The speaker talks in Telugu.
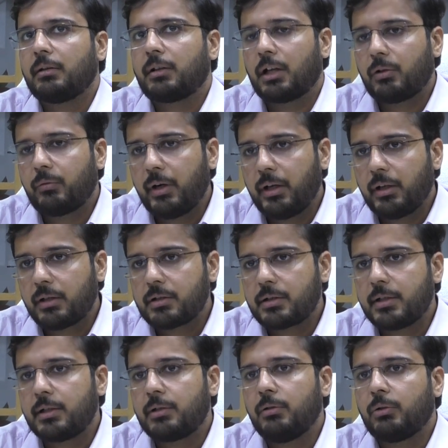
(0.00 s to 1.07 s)
తక్కువ ఇంట్రెస్ట్
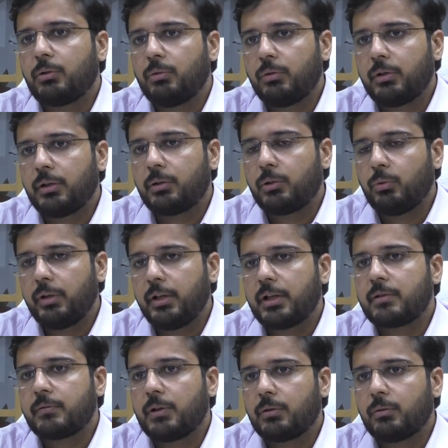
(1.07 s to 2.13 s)
రేట్లో టూ టూ
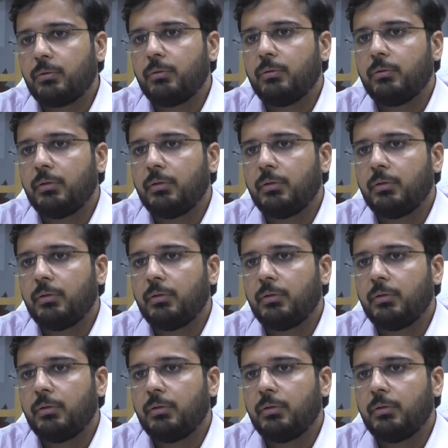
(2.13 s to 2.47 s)
ఇయర్స్ వరకు